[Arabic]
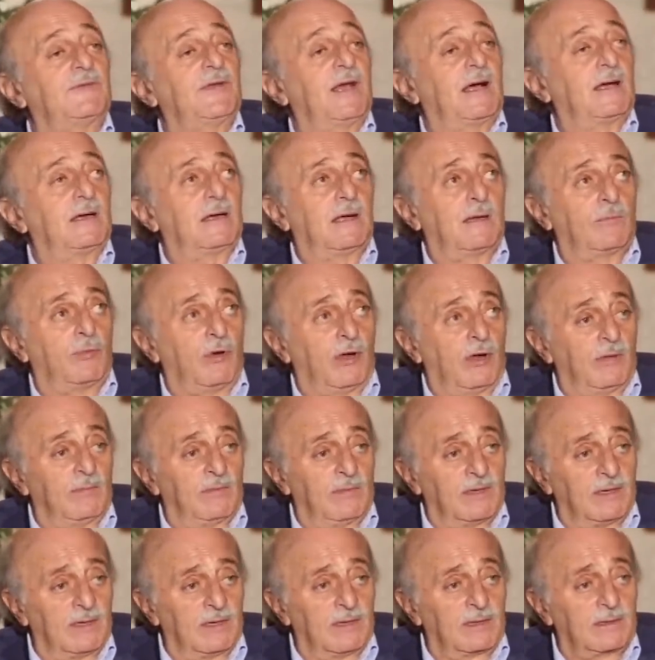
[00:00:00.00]
كان في ابو
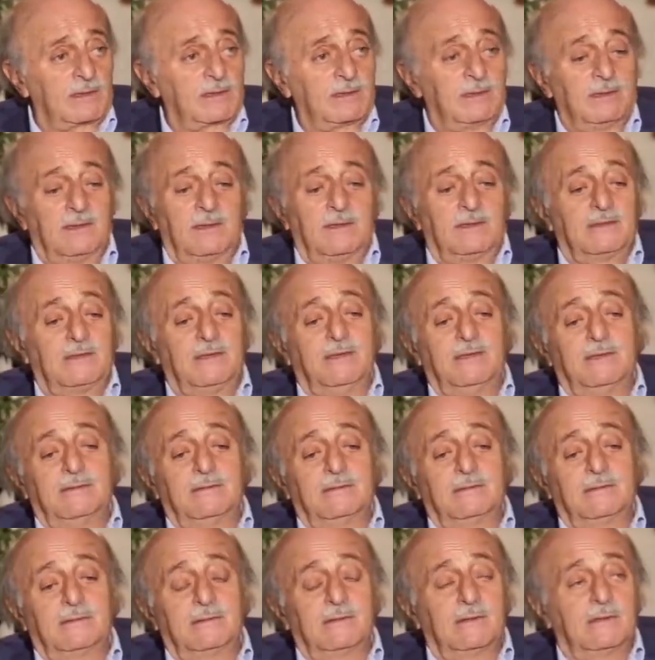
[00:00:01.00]
عمار
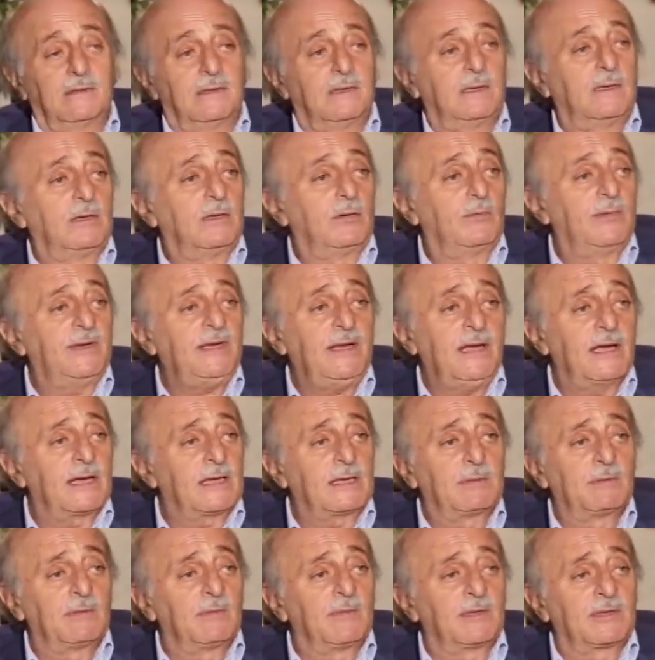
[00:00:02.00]
طيب اليوم
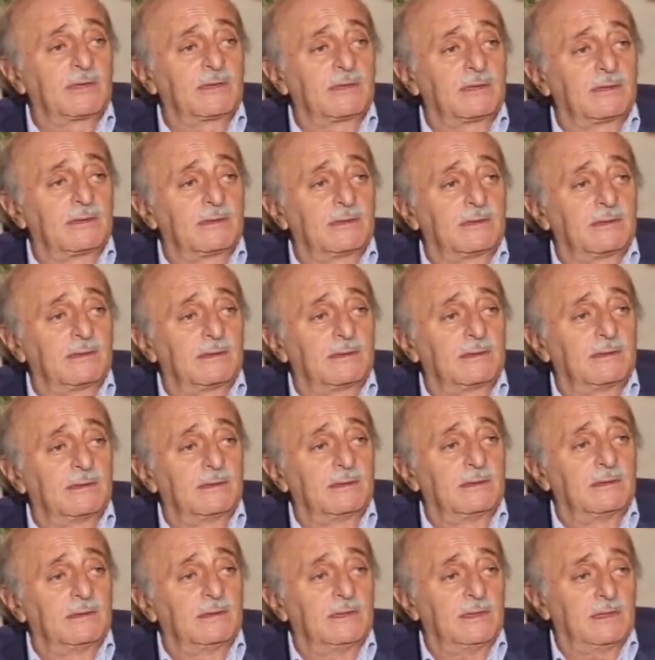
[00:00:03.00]
مين حاكم المنطقه؟
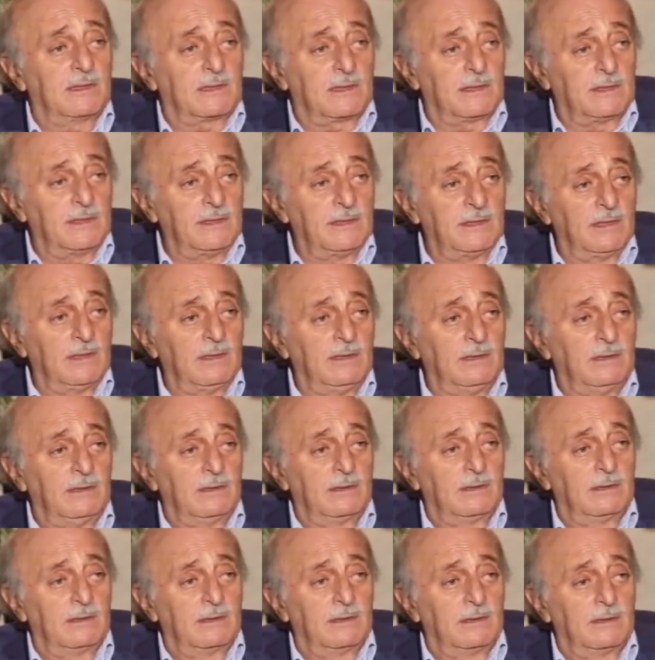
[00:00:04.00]

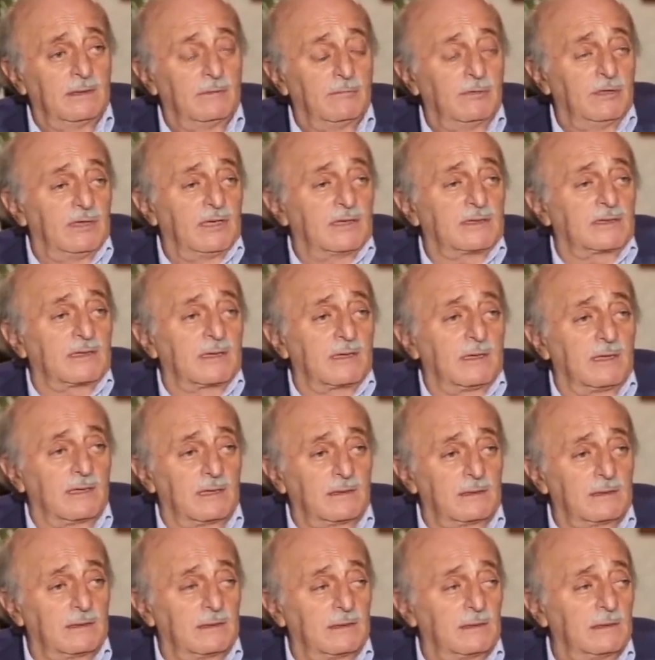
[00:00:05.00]
الايرانيه
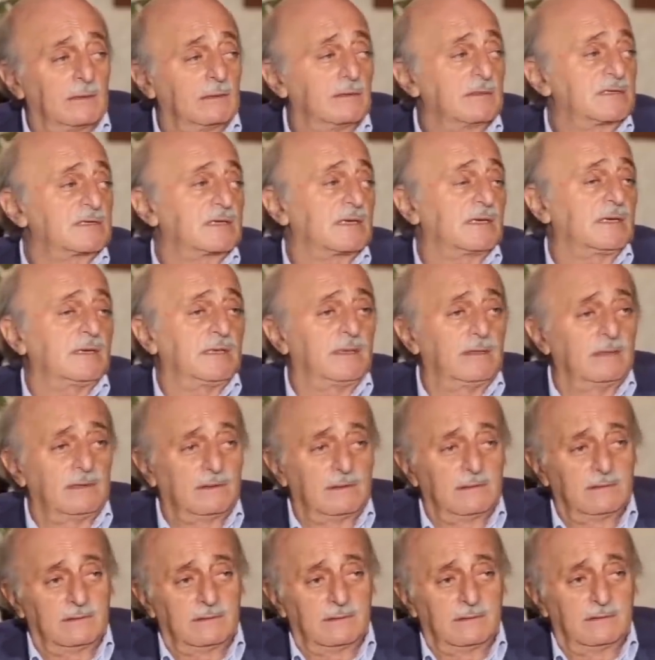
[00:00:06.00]
والاتراك
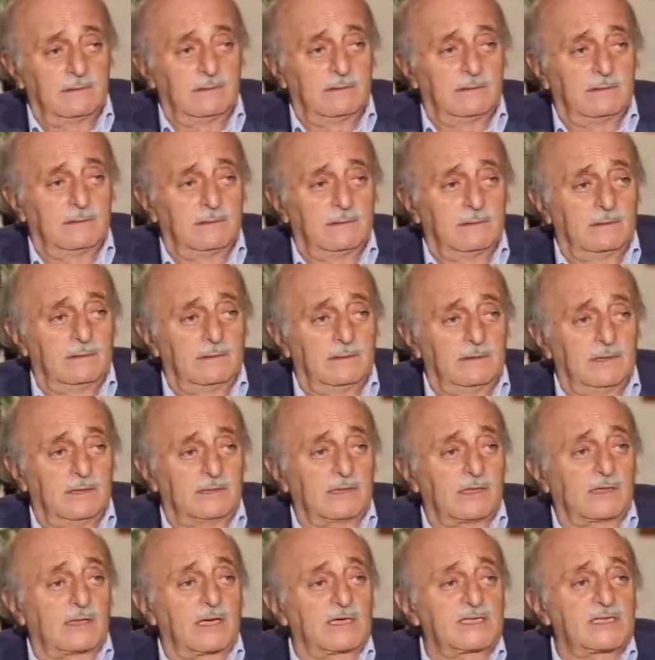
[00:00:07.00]
اسرائيل
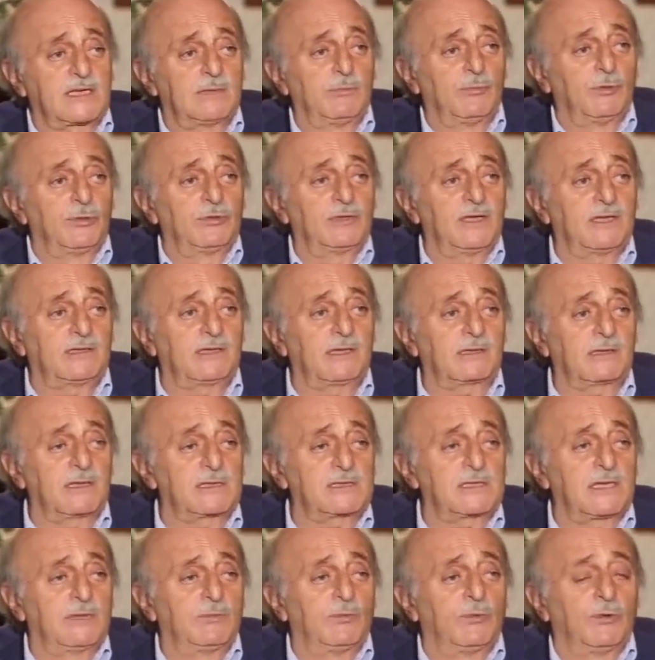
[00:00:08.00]
يتقسمون
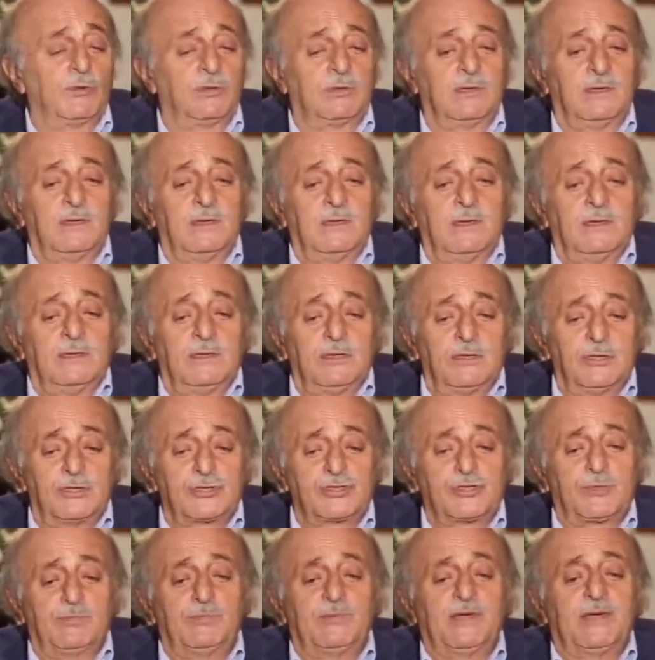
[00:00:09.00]
يتقسمون
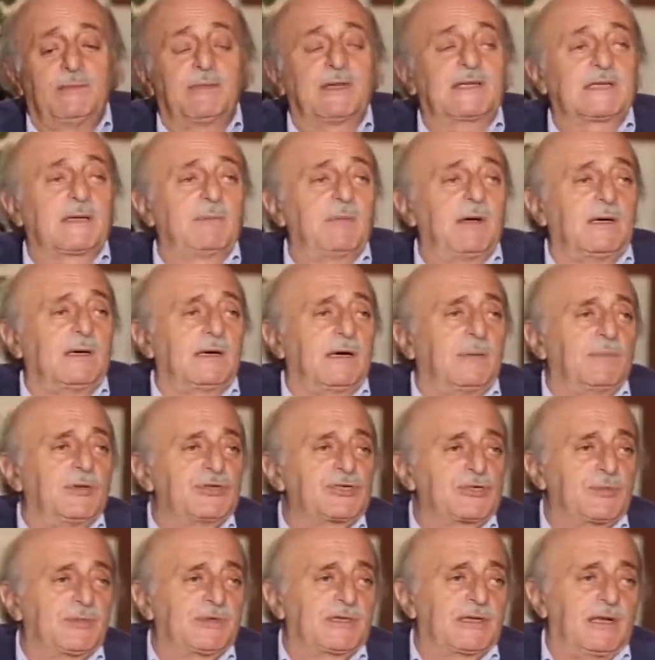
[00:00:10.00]
جبنه ما
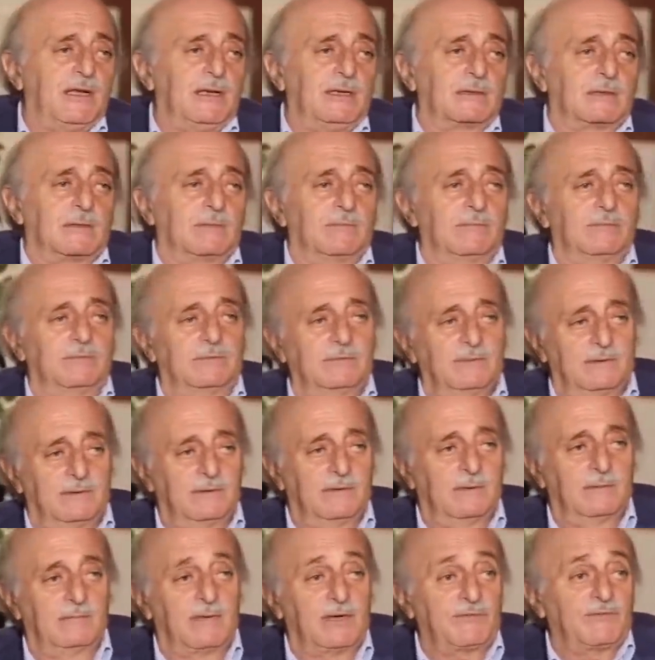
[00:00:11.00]
تبقى من جبنه العرب
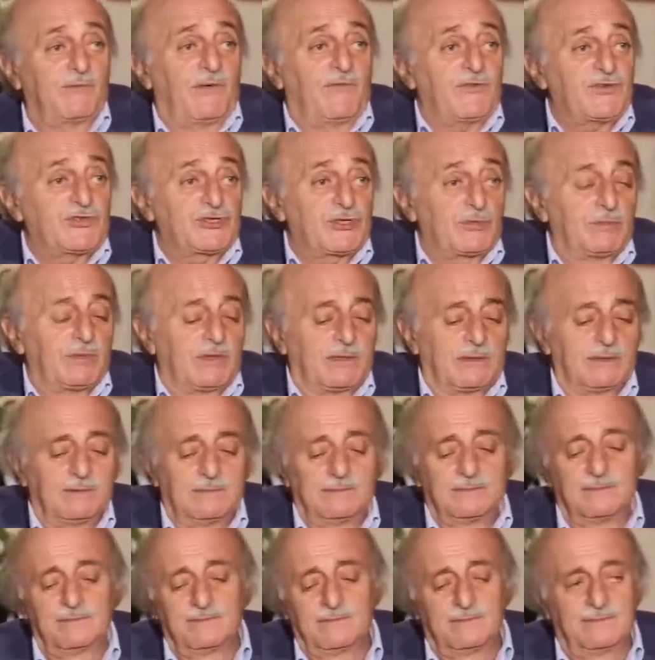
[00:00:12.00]
ما فيش
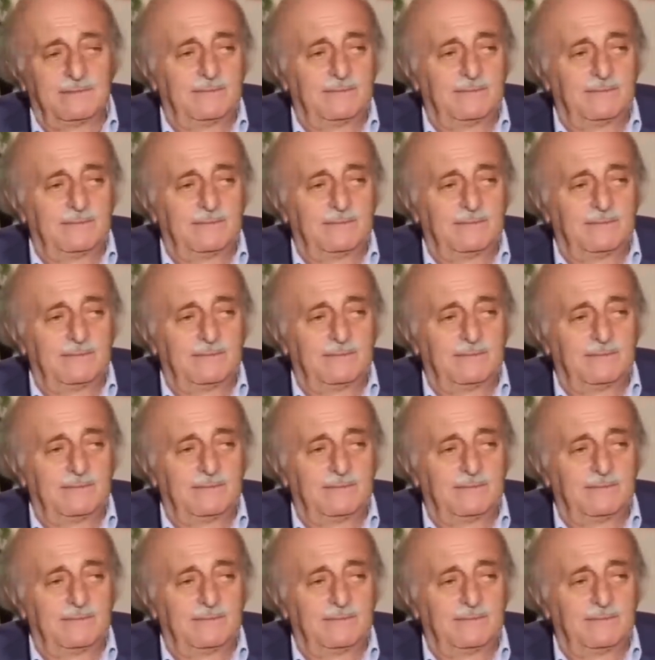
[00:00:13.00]
جبنه